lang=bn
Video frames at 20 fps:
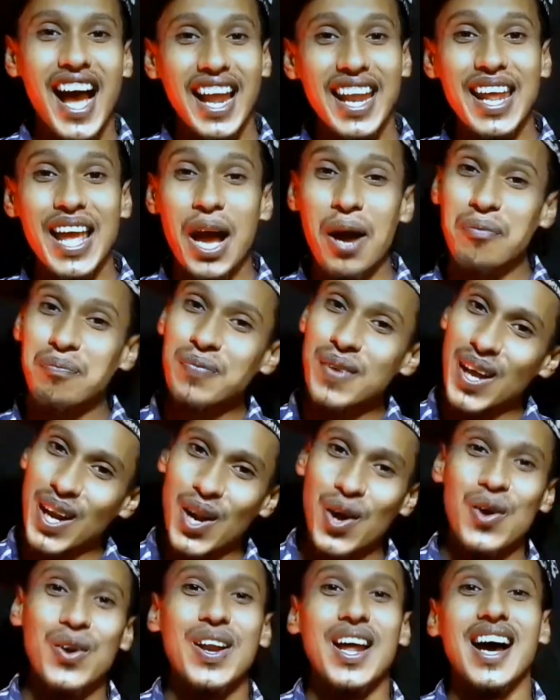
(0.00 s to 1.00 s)
আরে
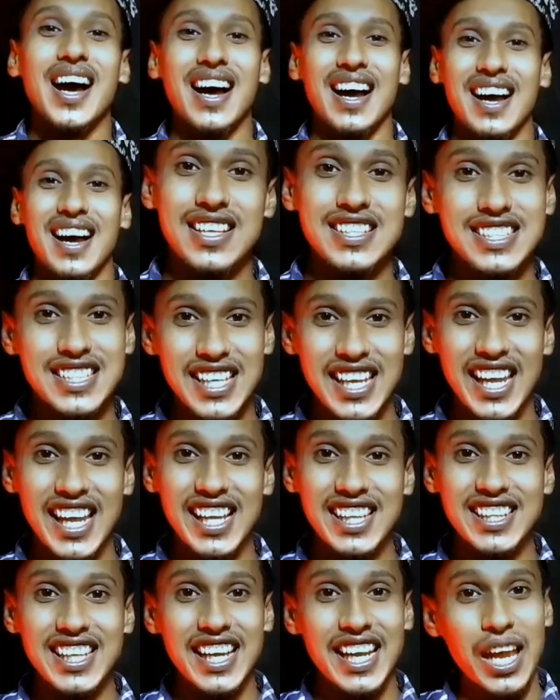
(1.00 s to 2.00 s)
না
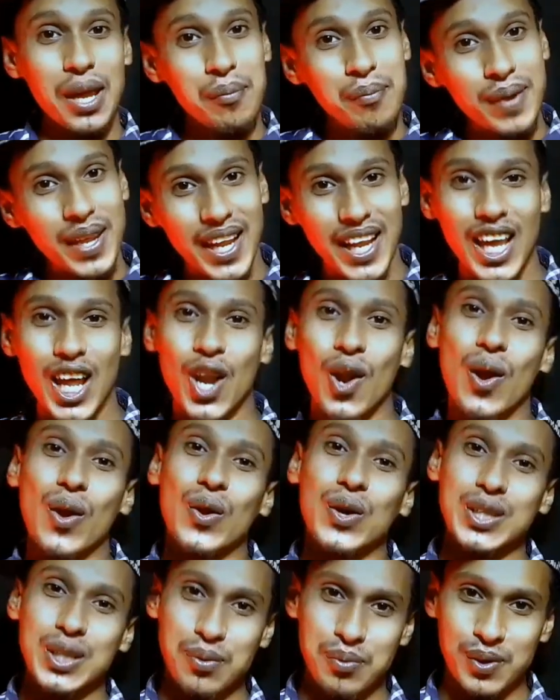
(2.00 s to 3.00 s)
সিঙ্গেল থেকে মিঙ্গেল হওয়ার
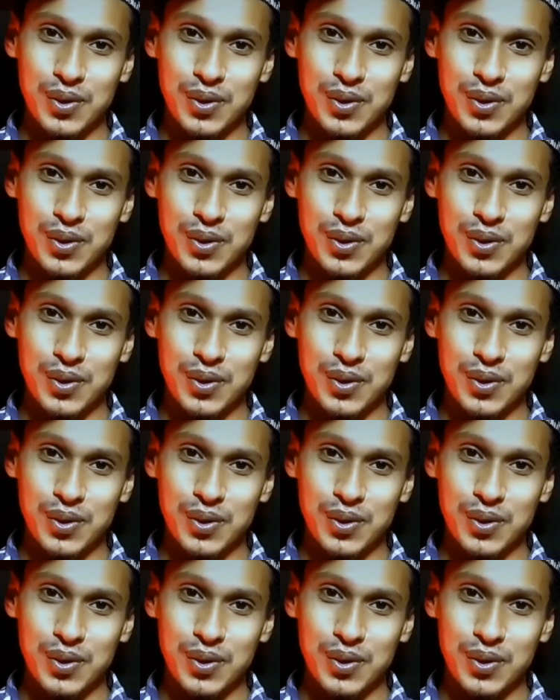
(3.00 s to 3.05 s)
কথা